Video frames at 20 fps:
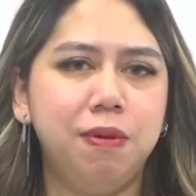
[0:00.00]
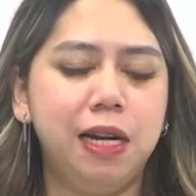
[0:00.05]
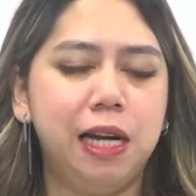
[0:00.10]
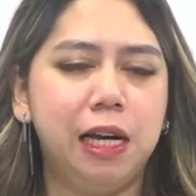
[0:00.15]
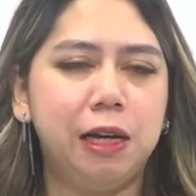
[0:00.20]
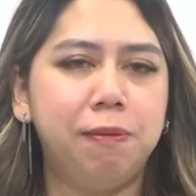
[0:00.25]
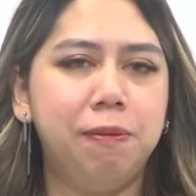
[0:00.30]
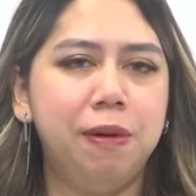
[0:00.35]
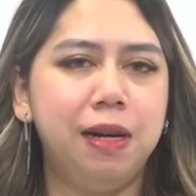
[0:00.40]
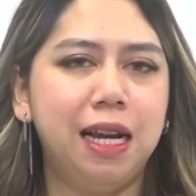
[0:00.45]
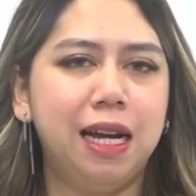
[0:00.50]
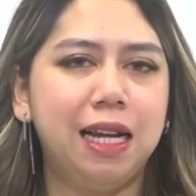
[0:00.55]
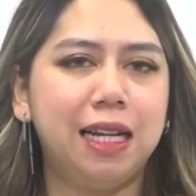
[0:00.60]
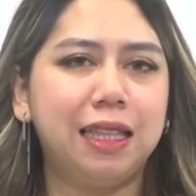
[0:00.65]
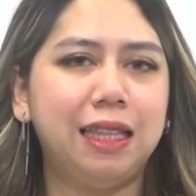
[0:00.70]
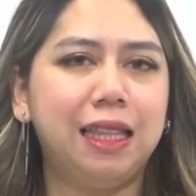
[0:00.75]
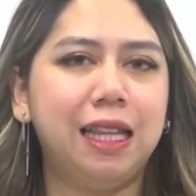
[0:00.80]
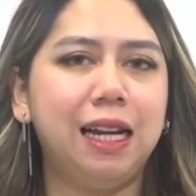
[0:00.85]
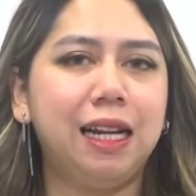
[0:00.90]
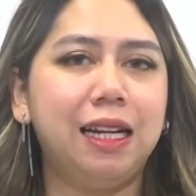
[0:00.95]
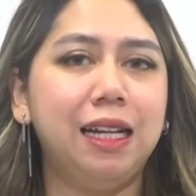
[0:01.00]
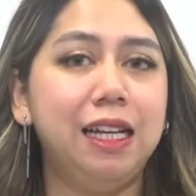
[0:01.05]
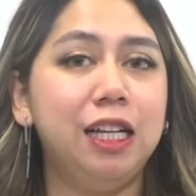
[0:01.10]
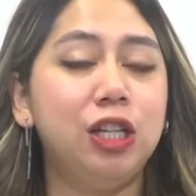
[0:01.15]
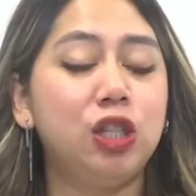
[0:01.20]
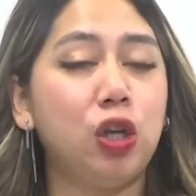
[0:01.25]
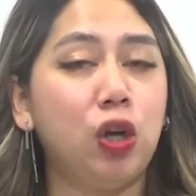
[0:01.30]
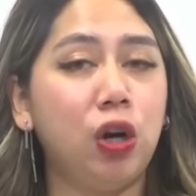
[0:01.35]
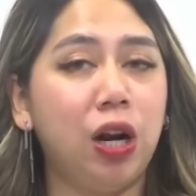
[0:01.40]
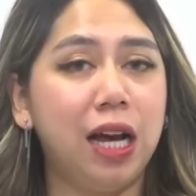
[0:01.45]
benar-benar
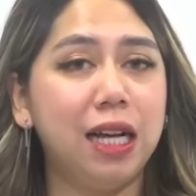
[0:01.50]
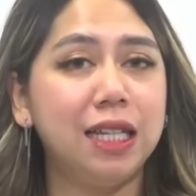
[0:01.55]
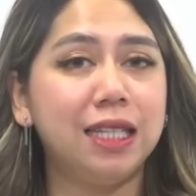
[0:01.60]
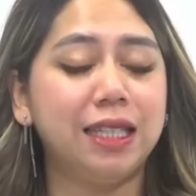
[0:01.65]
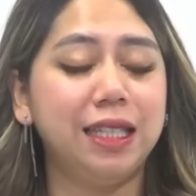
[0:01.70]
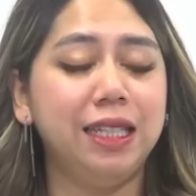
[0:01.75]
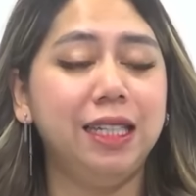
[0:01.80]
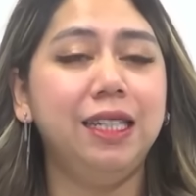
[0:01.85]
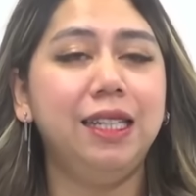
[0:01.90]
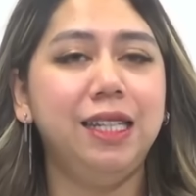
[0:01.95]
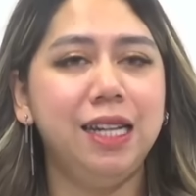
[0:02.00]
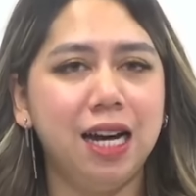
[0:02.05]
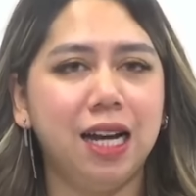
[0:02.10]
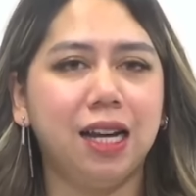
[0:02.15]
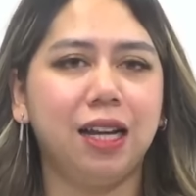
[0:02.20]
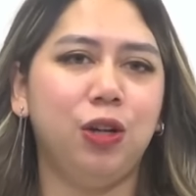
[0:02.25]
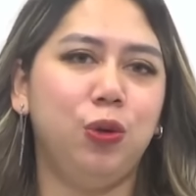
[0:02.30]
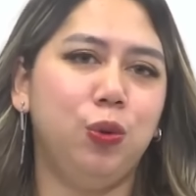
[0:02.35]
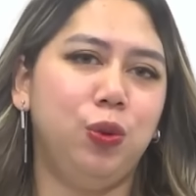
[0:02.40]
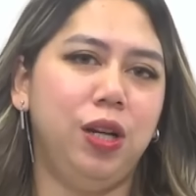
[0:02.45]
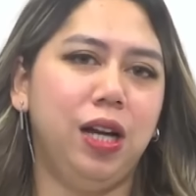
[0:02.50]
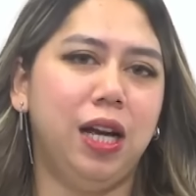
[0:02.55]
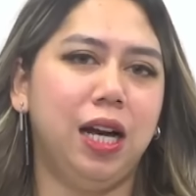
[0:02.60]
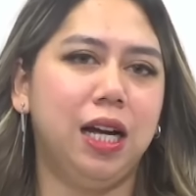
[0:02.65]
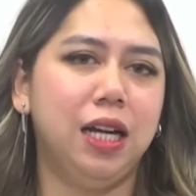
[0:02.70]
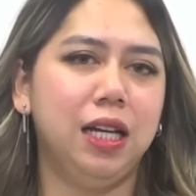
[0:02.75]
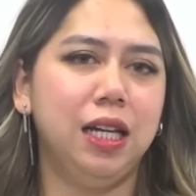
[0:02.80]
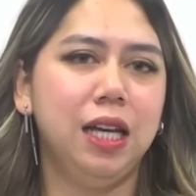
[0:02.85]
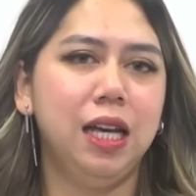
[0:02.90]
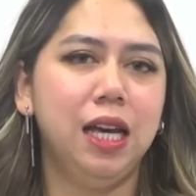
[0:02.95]
terisolasi dari
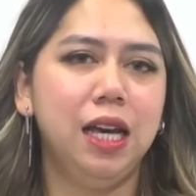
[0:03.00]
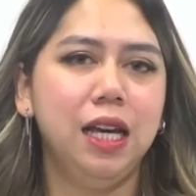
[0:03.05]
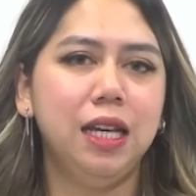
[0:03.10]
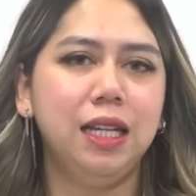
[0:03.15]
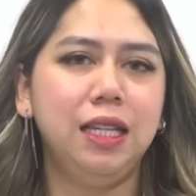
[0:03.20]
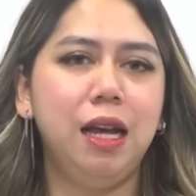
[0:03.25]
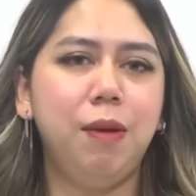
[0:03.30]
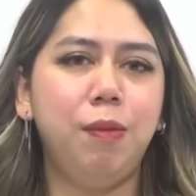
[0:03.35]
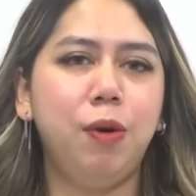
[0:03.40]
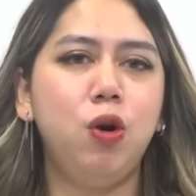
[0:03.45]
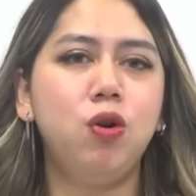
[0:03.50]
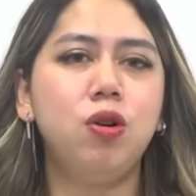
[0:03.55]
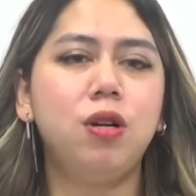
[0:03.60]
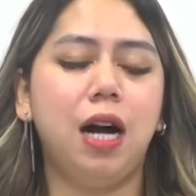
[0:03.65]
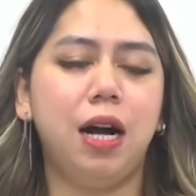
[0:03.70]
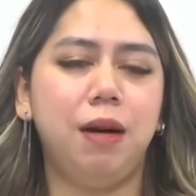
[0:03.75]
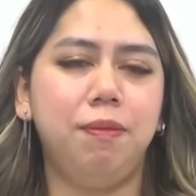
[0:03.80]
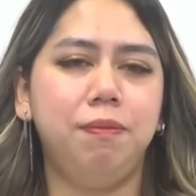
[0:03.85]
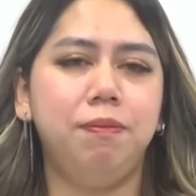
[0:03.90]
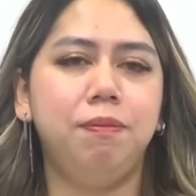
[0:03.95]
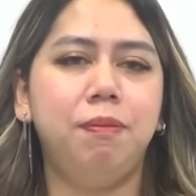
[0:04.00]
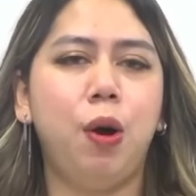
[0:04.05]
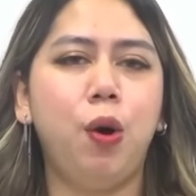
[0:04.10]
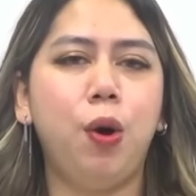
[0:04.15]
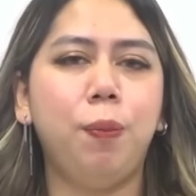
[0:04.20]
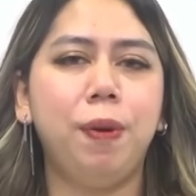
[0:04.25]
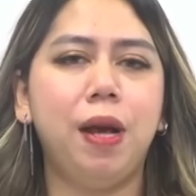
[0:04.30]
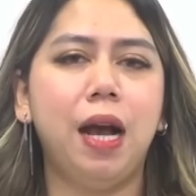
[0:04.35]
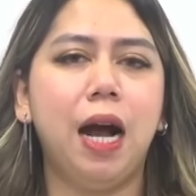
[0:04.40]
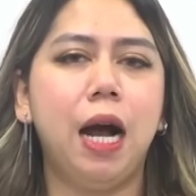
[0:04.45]
dunia. Dia mengungkap
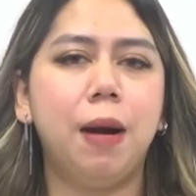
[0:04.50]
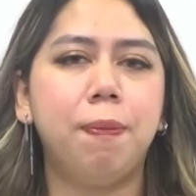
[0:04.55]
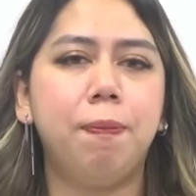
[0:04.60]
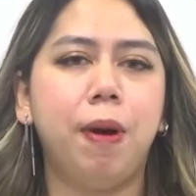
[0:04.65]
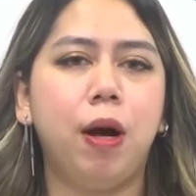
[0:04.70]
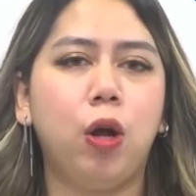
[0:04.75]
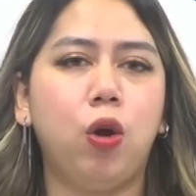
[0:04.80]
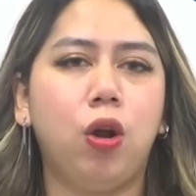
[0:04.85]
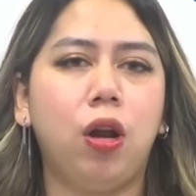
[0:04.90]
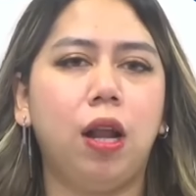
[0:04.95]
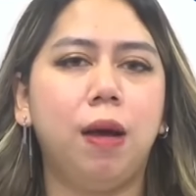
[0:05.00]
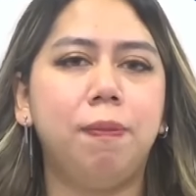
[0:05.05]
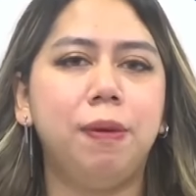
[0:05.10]
bahwa pihak pengelola